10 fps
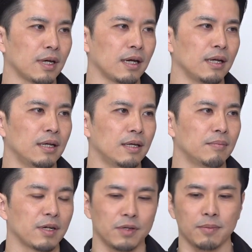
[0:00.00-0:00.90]
は、
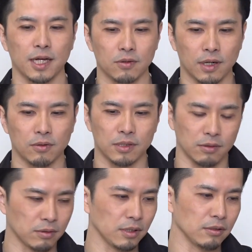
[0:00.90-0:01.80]
まあ、
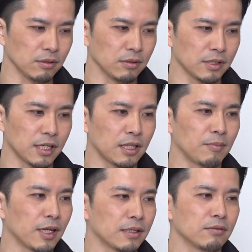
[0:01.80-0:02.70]
フィーバードラゴンネオっていう劇団
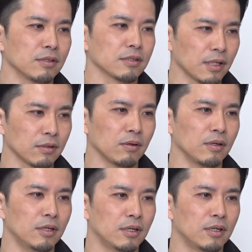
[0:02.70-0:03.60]
もやってるんですけど、
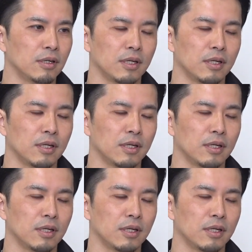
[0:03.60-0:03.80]
うん、